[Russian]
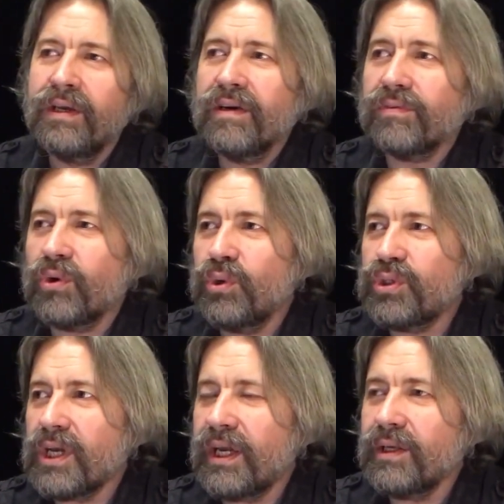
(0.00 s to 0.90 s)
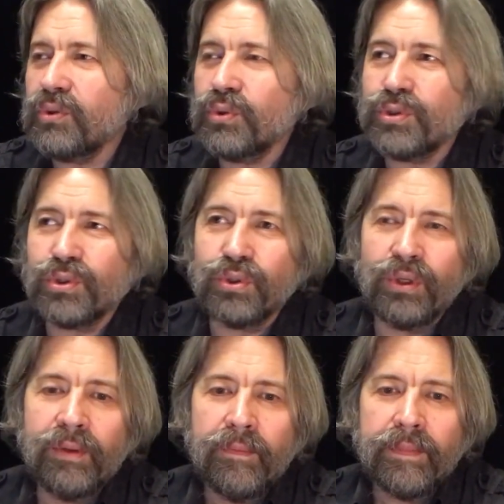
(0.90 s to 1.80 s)
включая то,
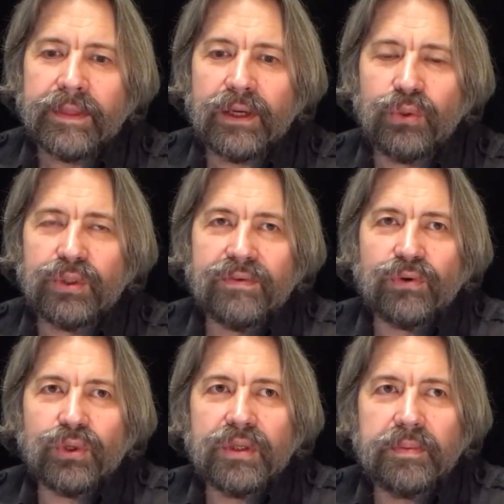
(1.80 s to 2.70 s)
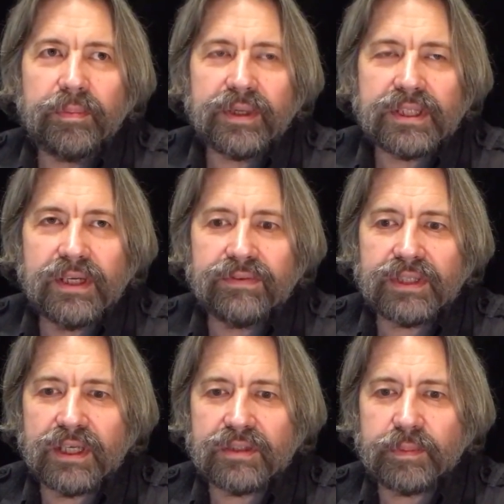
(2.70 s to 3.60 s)
что люди вроде бы пошли в
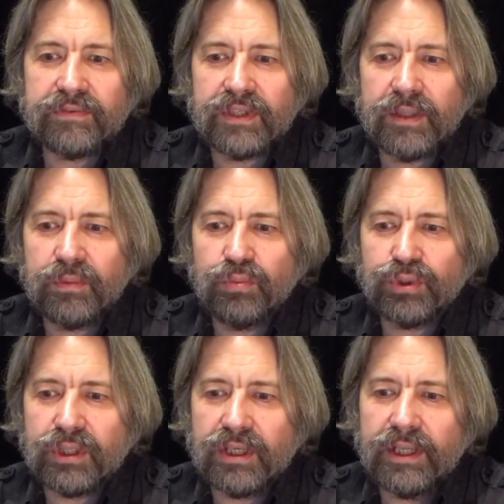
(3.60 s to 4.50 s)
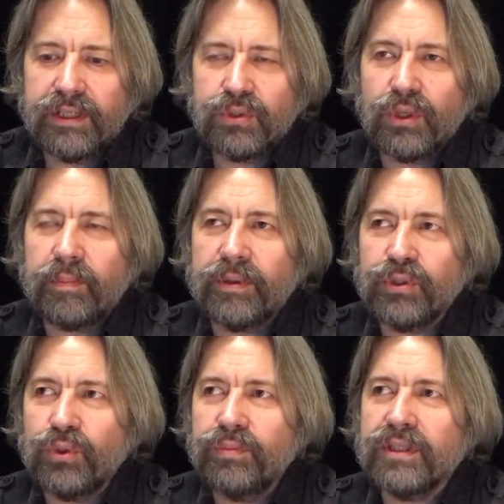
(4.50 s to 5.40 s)
секс по взаимному согласию, а
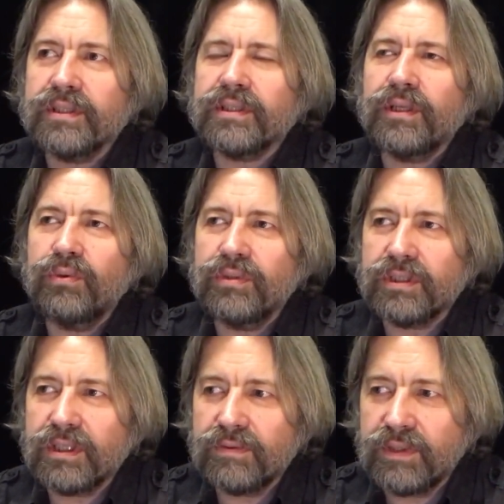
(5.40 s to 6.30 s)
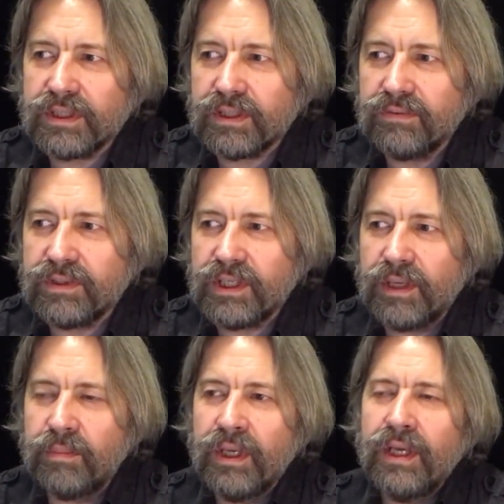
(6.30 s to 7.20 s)
потом это становится известно
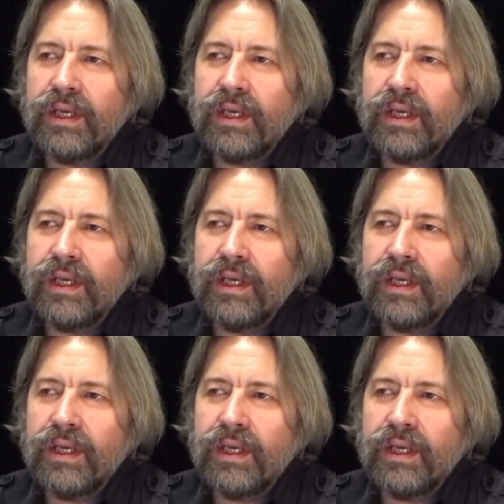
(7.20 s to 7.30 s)
всем